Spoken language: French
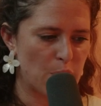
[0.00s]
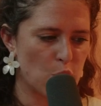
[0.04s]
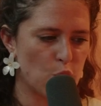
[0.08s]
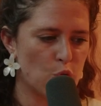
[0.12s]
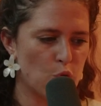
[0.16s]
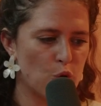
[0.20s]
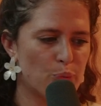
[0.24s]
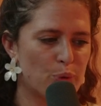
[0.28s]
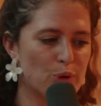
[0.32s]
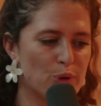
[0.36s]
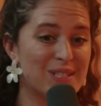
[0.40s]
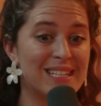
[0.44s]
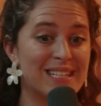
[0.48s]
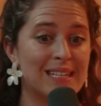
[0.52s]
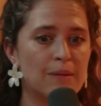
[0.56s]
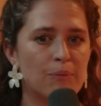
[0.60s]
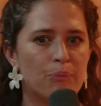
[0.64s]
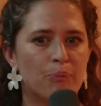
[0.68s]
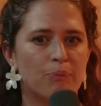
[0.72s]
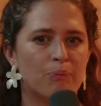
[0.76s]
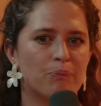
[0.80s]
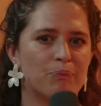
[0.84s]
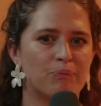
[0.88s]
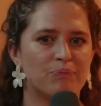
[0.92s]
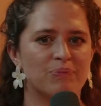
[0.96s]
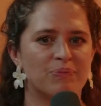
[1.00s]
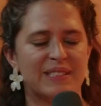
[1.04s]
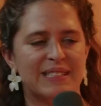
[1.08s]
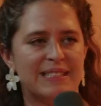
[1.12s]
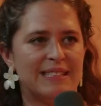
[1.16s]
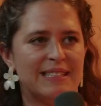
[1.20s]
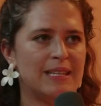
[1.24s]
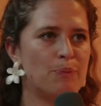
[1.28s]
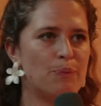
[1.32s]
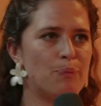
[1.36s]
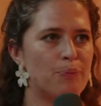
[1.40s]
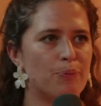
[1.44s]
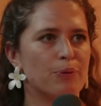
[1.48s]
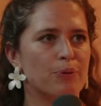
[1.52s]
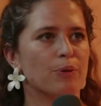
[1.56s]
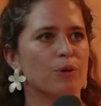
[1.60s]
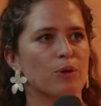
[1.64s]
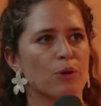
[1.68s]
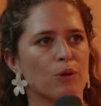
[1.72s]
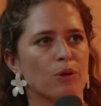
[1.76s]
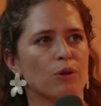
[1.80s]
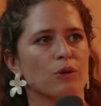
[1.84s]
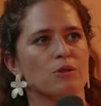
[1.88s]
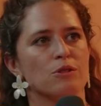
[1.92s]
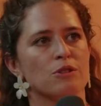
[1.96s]
le petit type
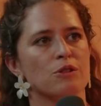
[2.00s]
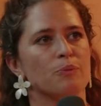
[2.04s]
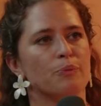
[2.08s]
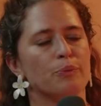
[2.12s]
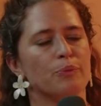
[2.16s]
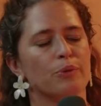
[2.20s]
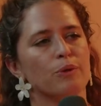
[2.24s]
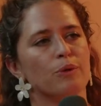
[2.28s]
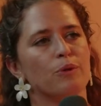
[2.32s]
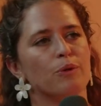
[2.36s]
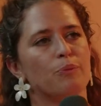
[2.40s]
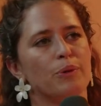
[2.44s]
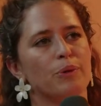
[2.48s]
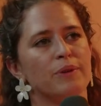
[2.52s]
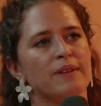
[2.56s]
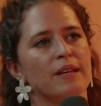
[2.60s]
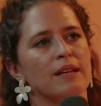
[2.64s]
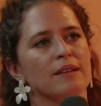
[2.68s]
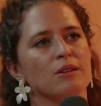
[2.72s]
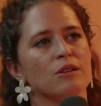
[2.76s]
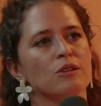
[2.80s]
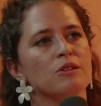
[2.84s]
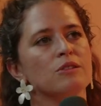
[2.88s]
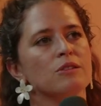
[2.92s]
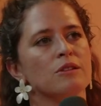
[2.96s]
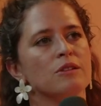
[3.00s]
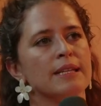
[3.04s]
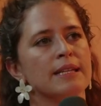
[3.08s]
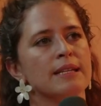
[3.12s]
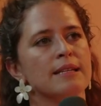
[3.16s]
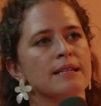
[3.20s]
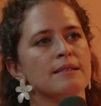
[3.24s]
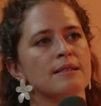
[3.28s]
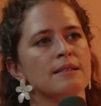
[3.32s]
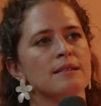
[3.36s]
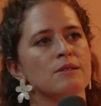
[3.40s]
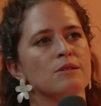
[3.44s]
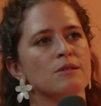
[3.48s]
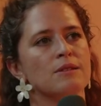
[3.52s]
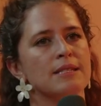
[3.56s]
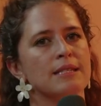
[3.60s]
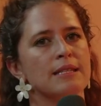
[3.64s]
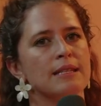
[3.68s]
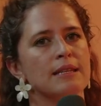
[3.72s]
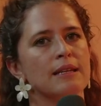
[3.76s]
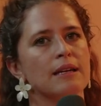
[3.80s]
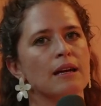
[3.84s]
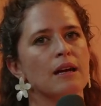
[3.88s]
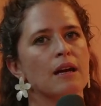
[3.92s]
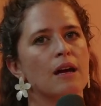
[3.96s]
que je peux peut-être donner, c'est de
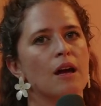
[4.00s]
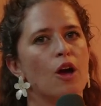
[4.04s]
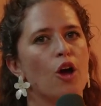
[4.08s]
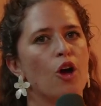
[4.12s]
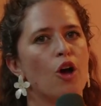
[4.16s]
dire,